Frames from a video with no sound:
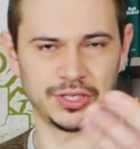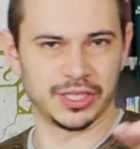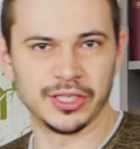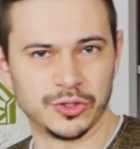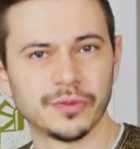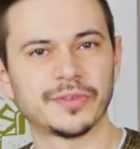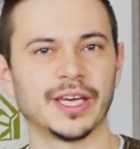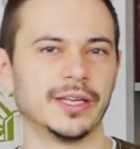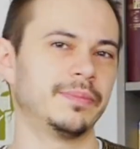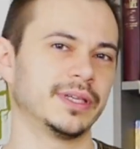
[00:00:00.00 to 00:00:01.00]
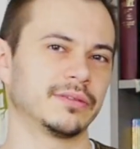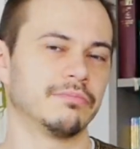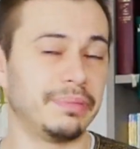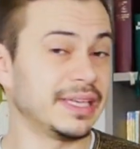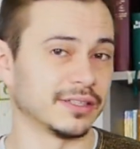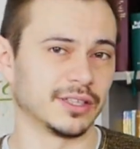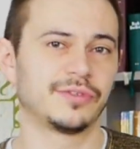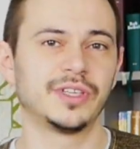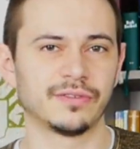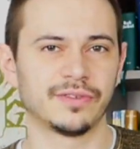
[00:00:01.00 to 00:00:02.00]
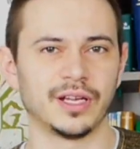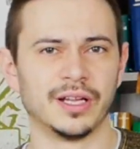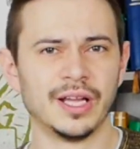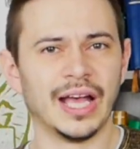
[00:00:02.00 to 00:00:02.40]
ihr, dürft gerne beten, betet auf jeden Fall,